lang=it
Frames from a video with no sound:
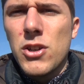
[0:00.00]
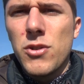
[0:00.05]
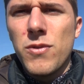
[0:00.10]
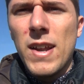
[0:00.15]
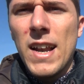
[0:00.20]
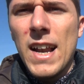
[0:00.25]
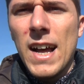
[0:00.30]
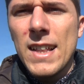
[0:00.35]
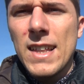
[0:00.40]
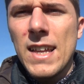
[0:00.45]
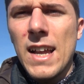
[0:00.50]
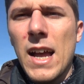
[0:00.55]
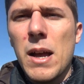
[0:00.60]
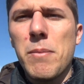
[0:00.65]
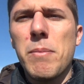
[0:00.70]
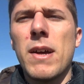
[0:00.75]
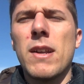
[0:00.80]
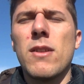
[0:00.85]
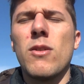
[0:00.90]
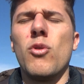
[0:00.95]
svelata a
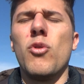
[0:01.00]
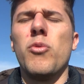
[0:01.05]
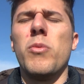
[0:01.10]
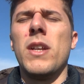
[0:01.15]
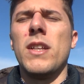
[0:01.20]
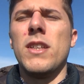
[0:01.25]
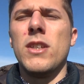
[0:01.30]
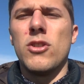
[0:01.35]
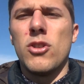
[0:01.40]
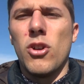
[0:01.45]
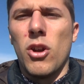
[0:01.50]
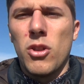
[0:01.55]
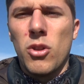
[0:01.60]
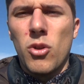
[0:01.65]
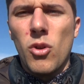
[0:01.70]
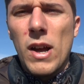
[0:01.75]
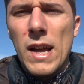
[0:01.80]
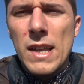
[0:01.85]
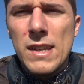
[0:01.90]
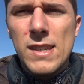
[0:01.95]
marzo
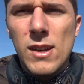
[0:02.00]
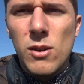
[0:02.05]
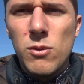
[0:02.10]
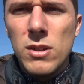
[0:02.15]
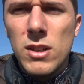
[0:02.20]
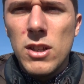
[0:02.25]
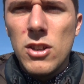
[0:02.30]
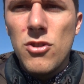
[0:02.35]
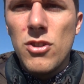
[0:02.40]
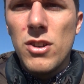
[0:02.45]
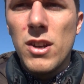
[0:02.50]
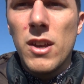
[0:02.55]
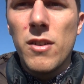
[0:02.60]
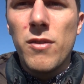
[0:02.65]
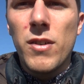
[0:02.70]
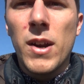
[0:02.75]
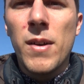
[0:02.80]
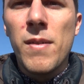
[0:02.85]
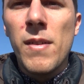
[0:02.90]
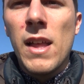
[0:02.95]
2018 al Salone di
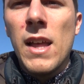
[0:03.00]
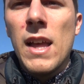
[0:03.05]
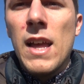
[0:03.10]
Ginevra.